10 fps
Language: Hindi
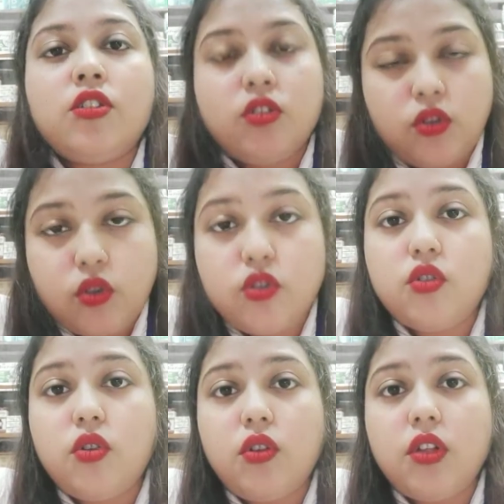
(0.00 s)
तो
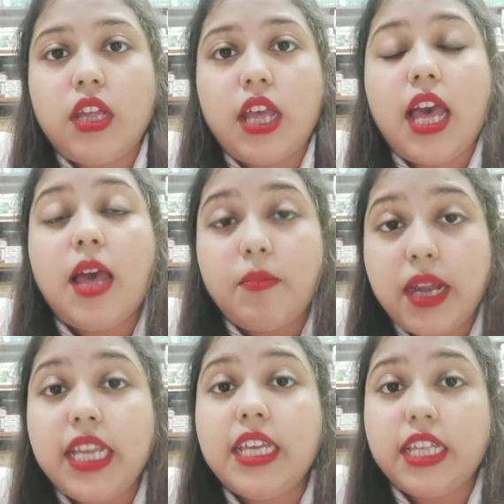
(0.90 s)
दोस्तों
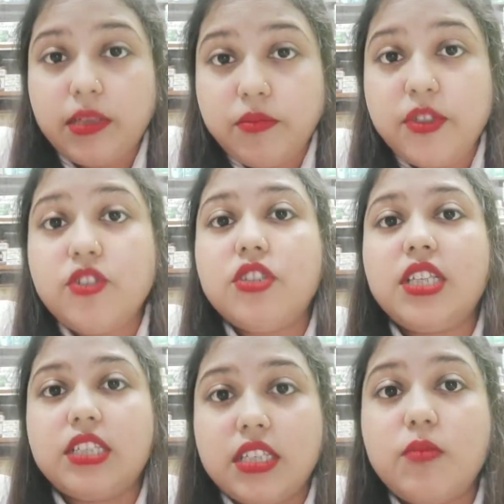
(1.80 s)
हमारी इम्यून
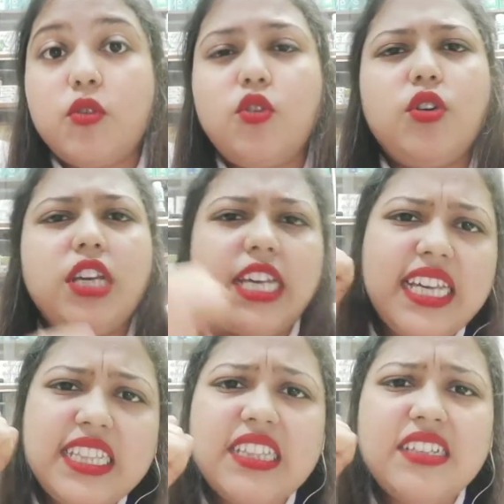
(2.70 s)
सिस्टम को
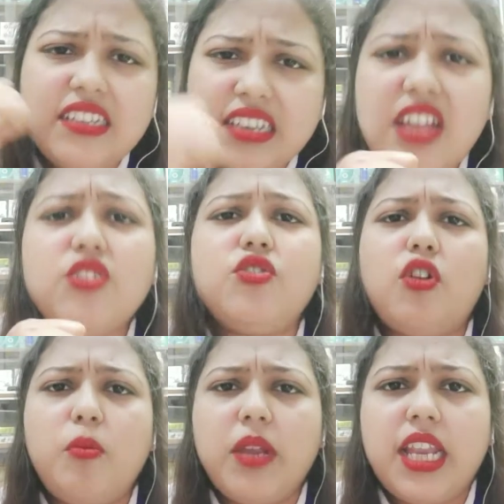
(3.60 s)
इतना
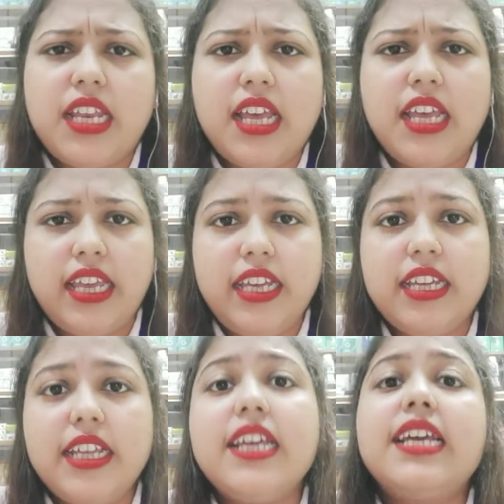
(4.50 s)
स्ट्रांग बनाना है
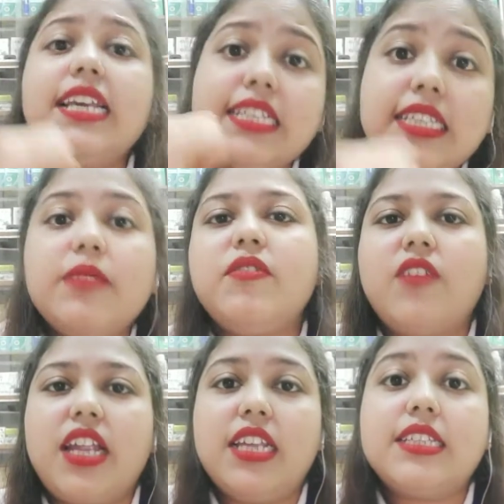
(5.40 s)
कि किसी भी
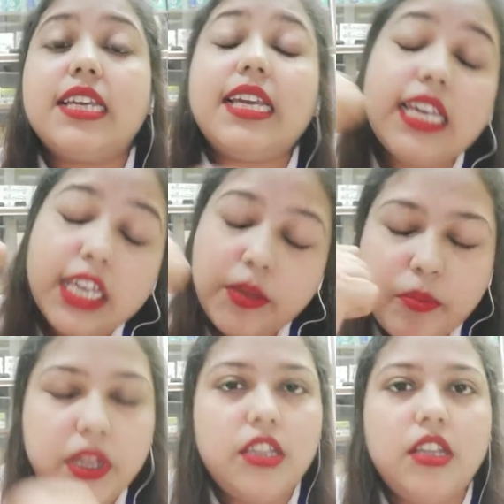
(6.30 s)
वायरस की
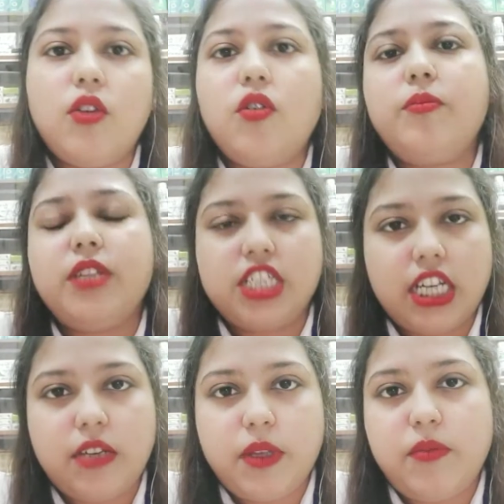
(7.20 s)
हिम्मत ना हो अपने
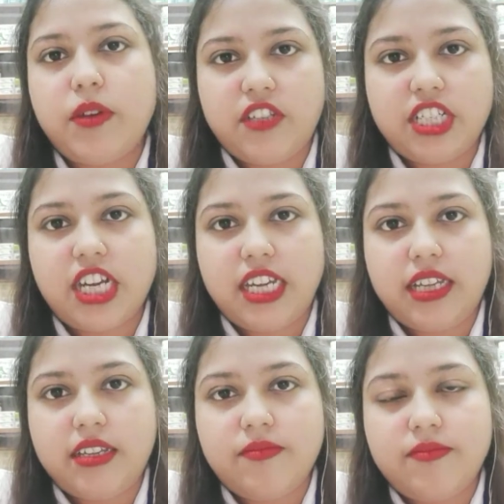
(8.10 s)
शरीर में प्रवेश करने की